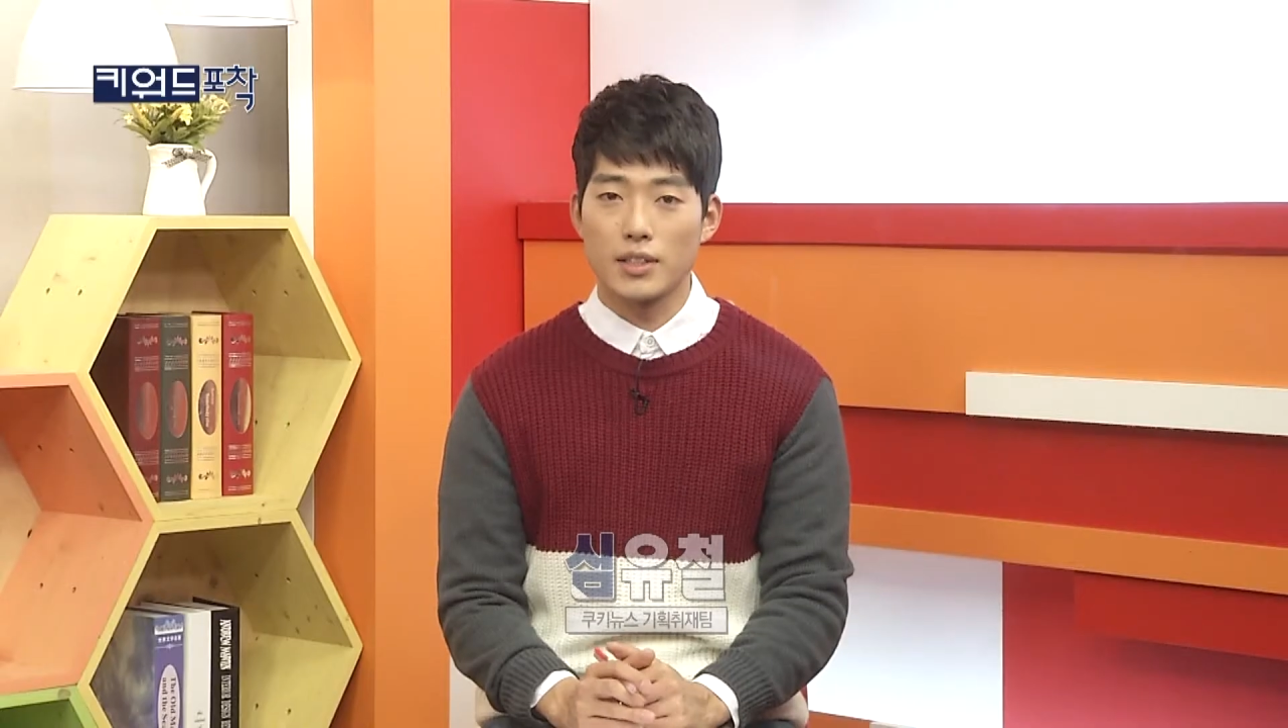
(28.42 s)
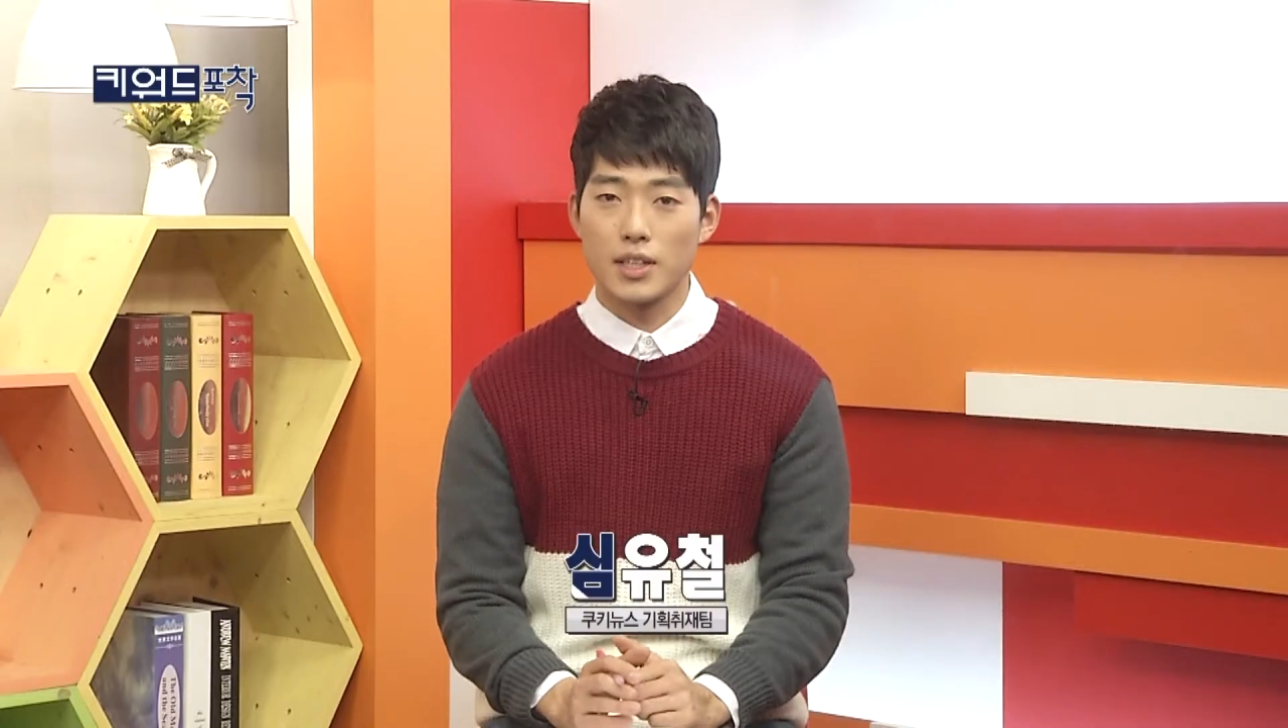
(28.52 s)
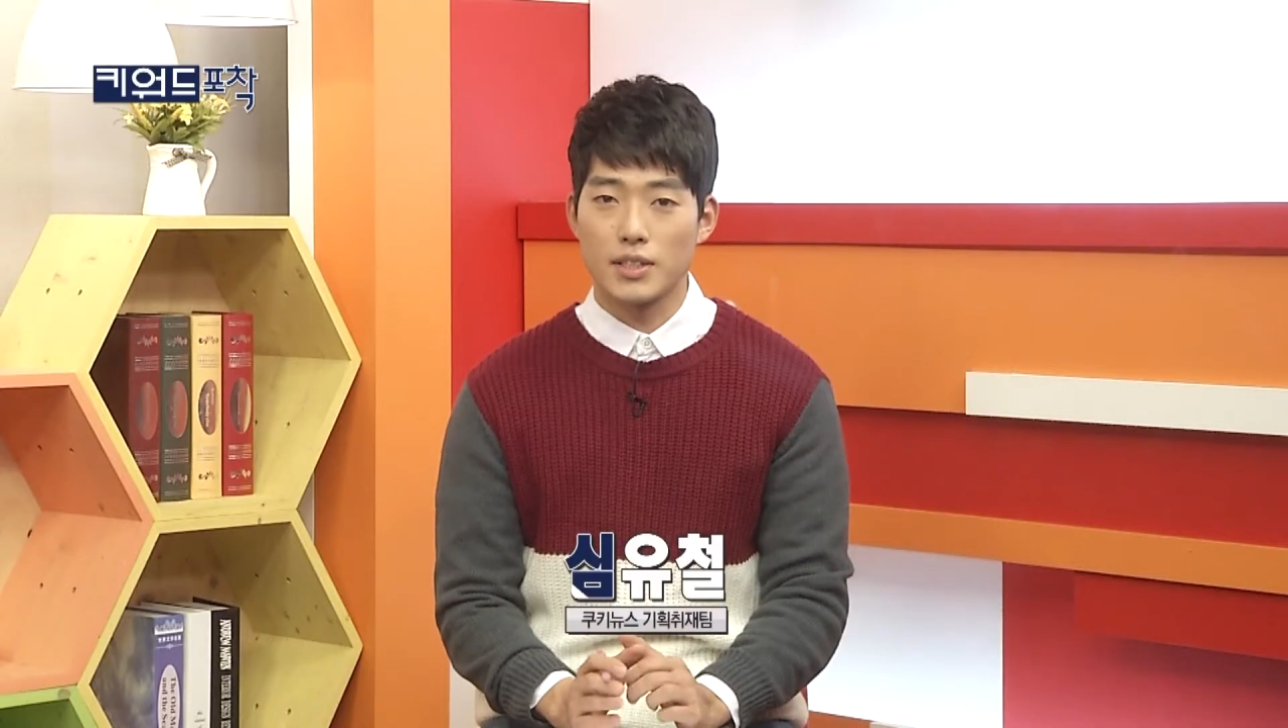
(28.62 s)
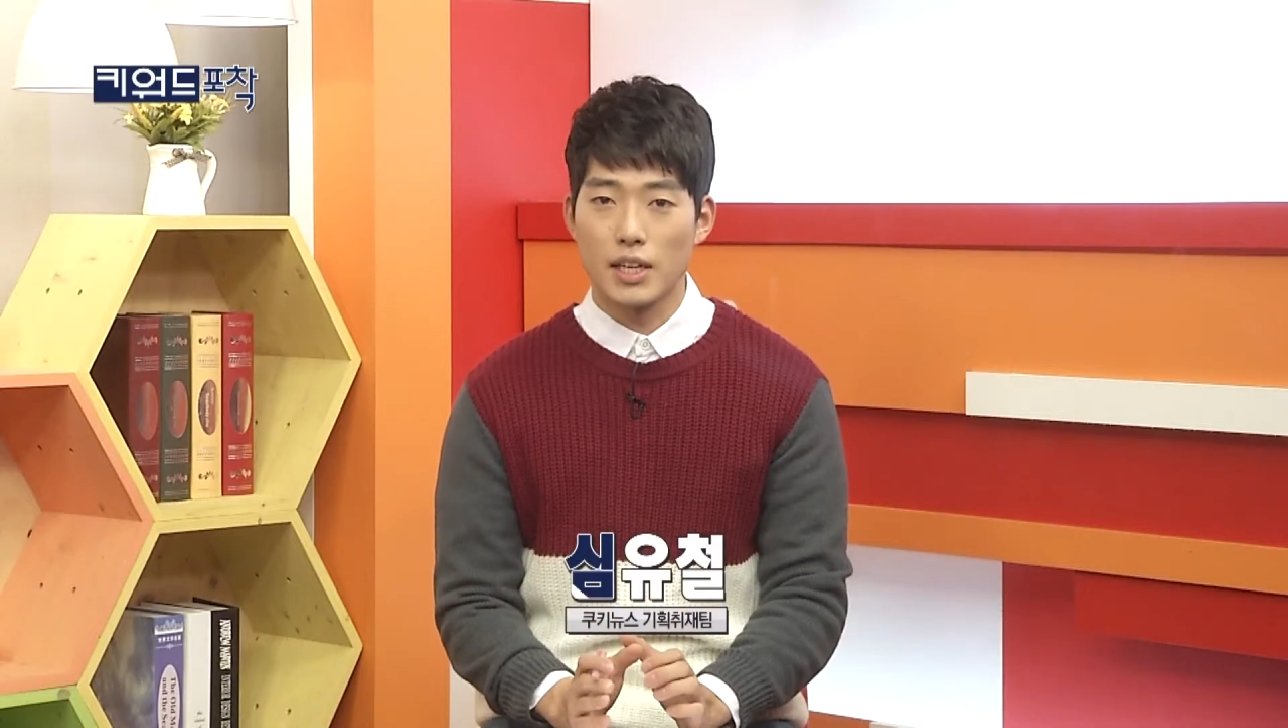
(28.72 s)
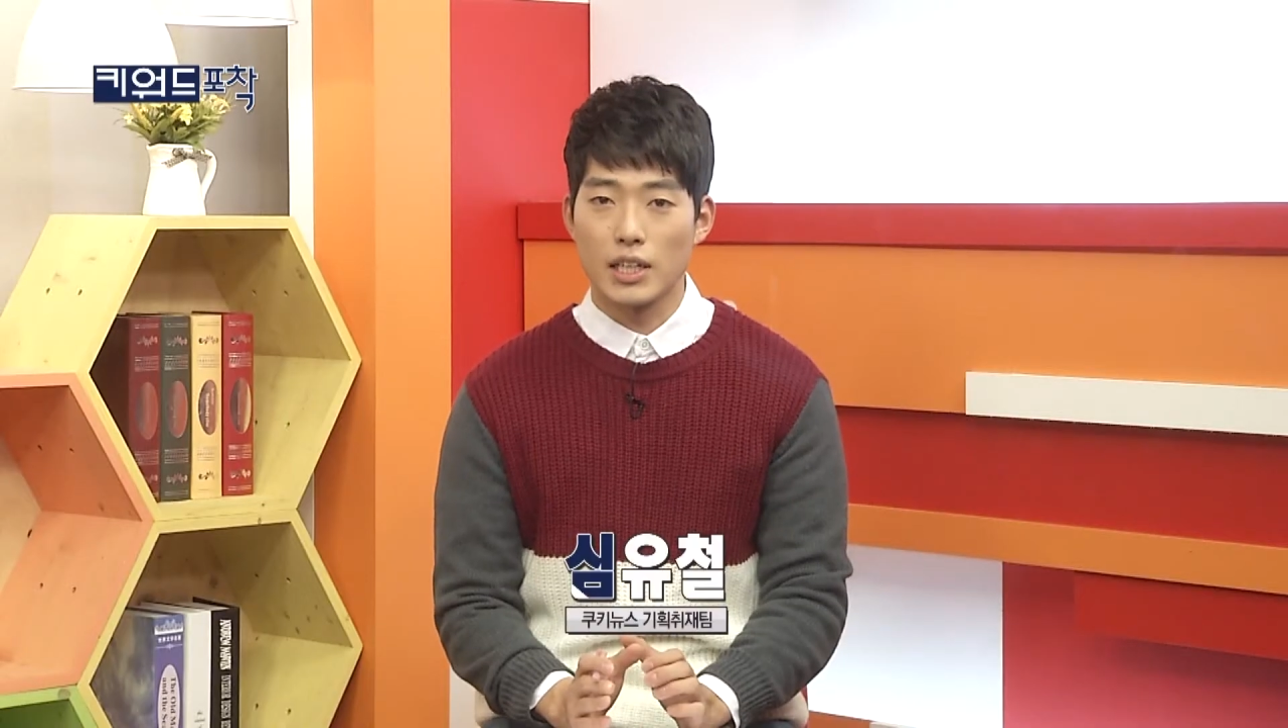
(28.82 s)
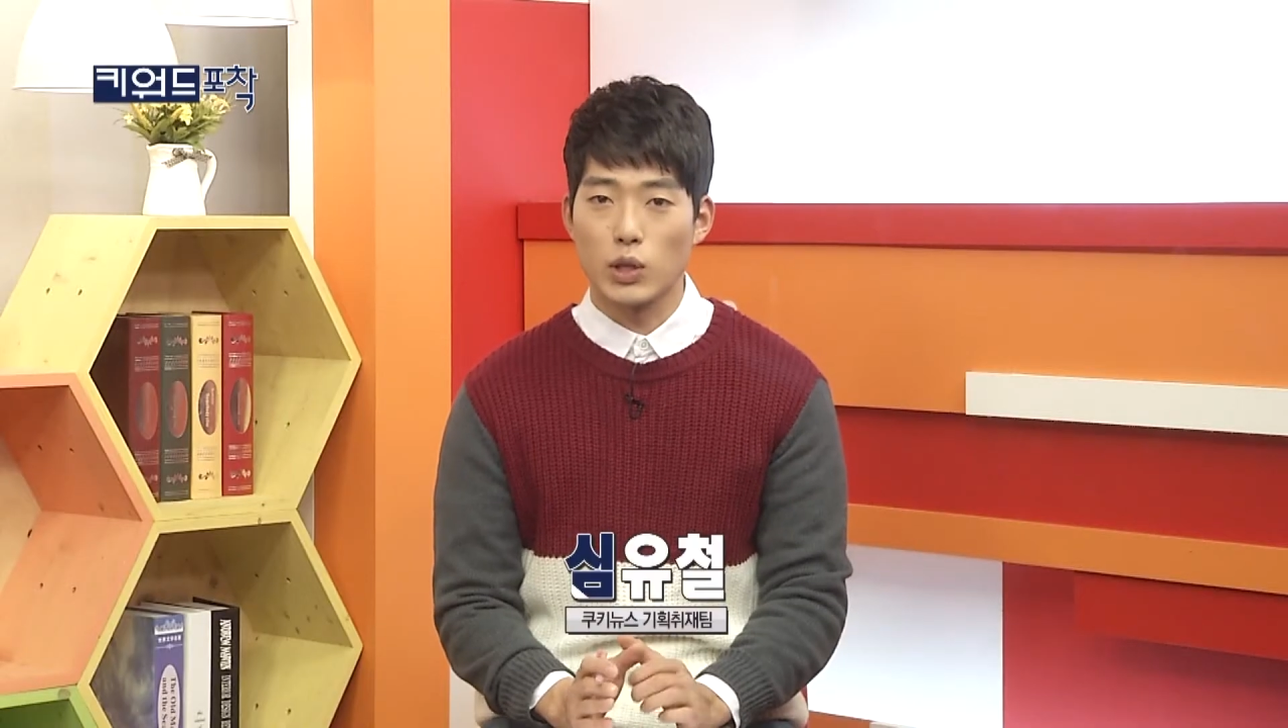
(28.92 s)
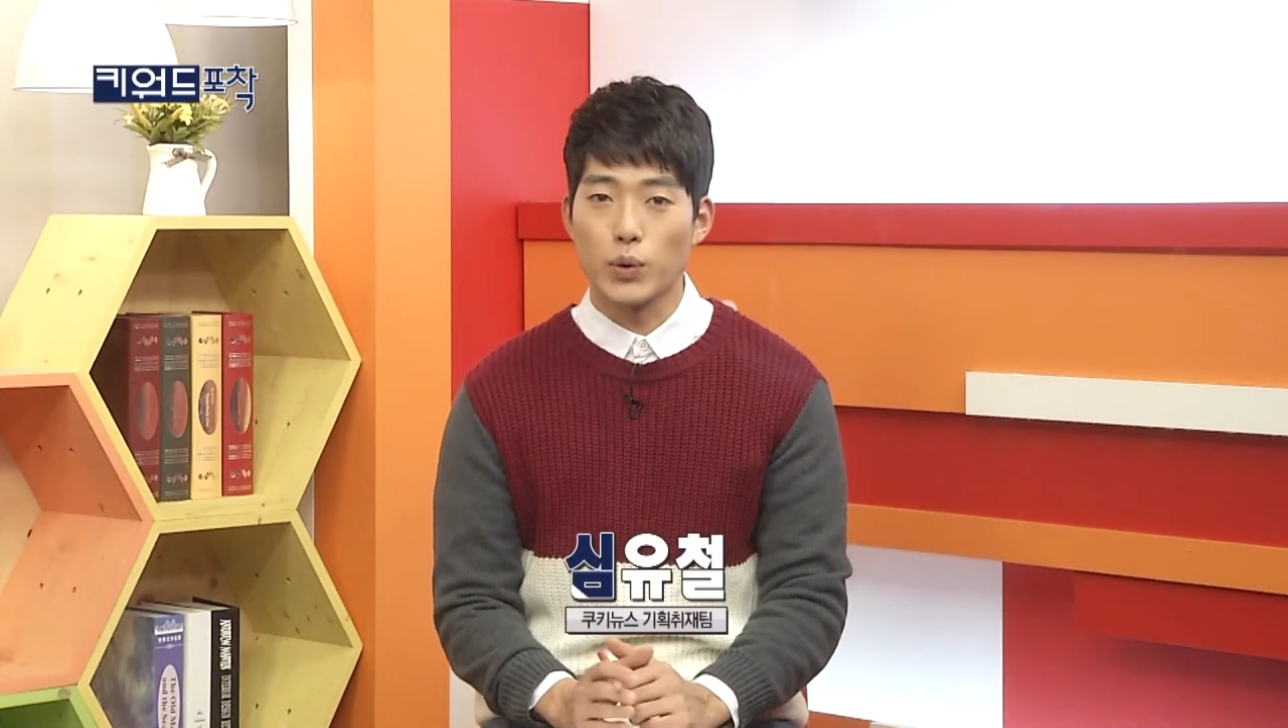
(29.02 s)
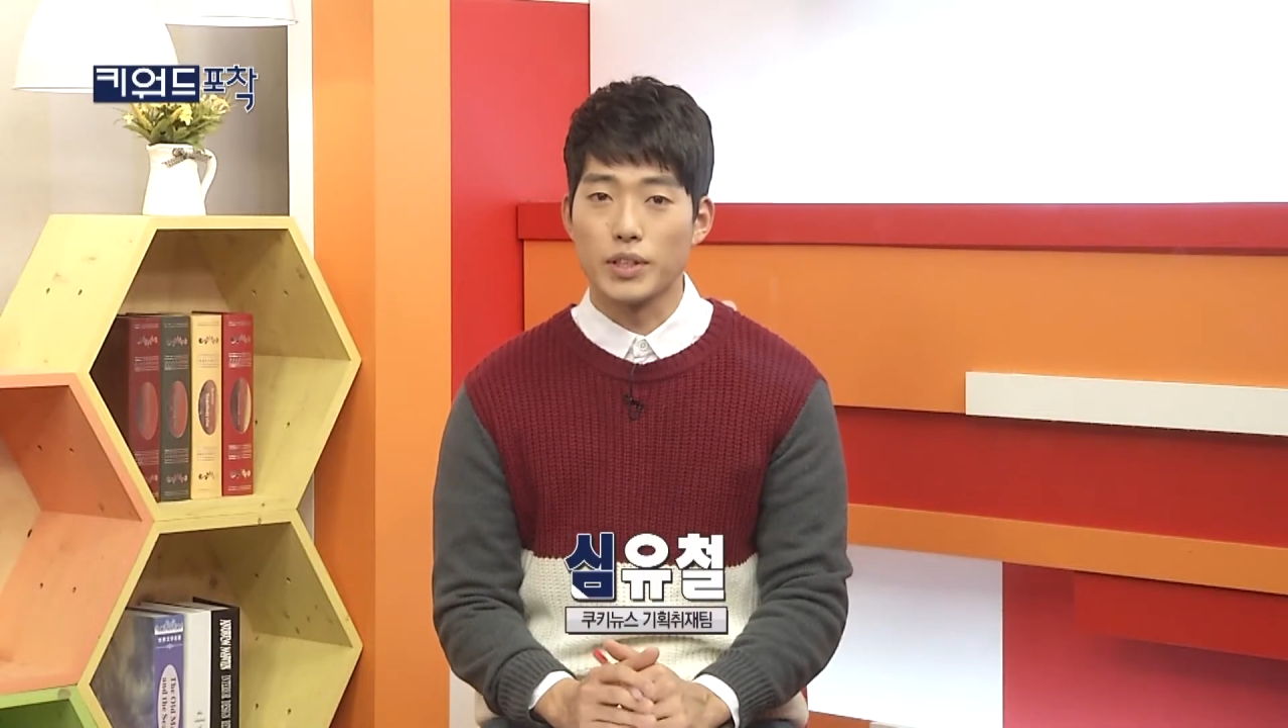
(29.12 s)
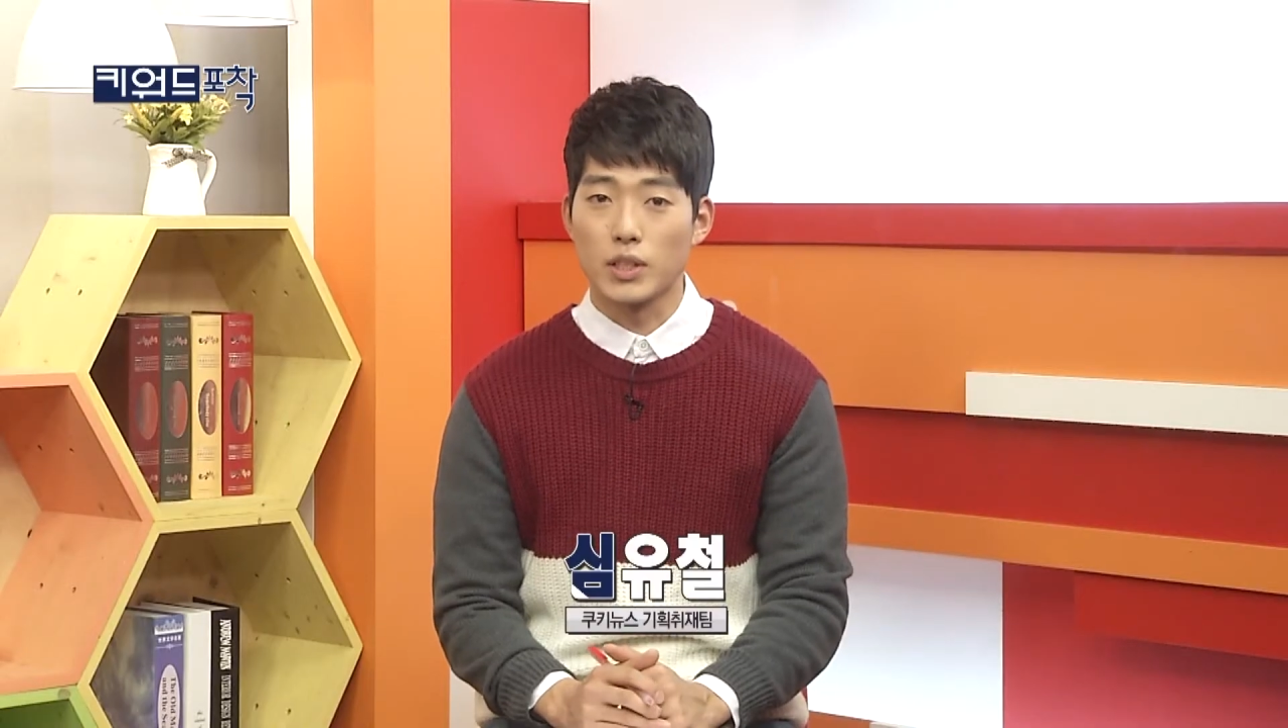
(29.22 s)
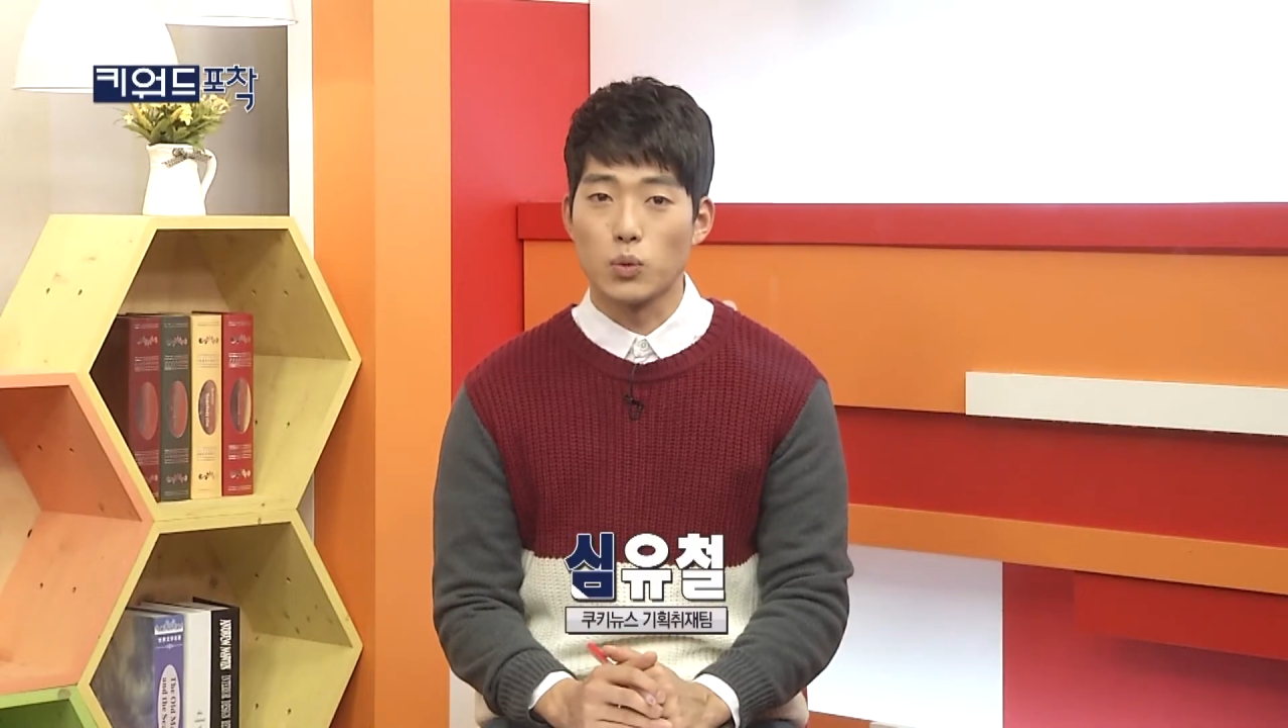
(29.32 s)
제시할
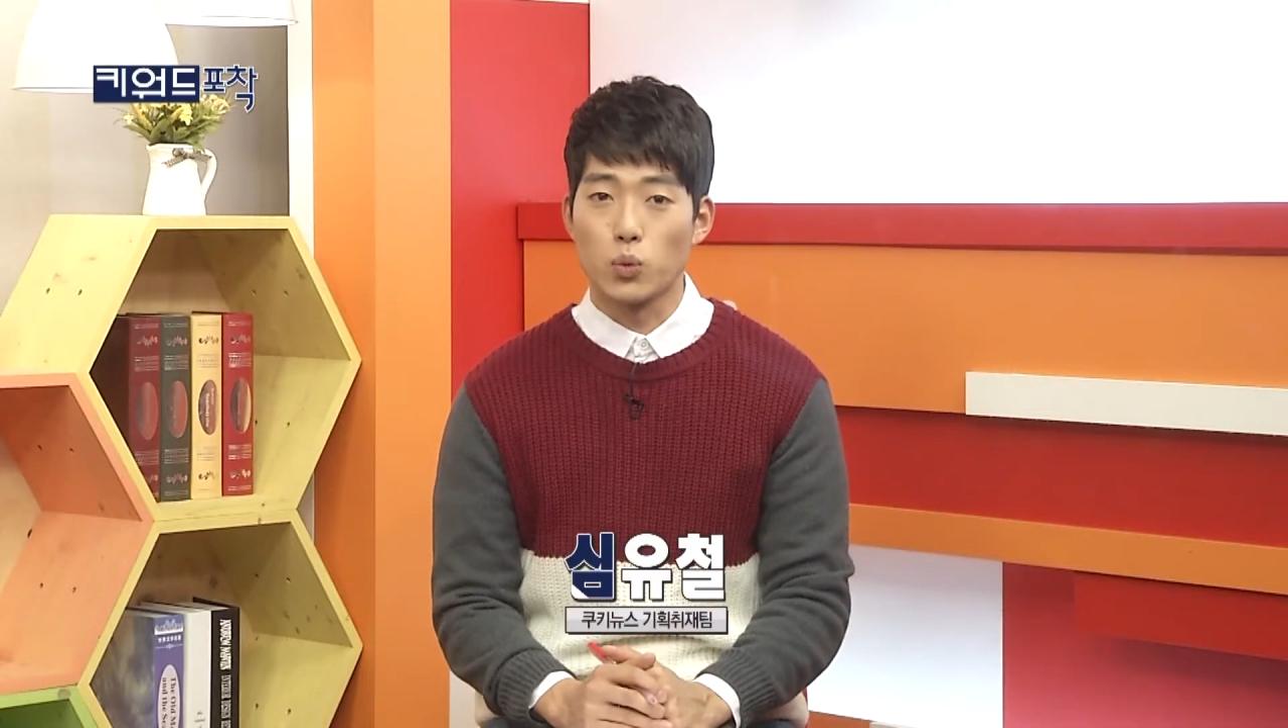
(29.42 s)
키워드는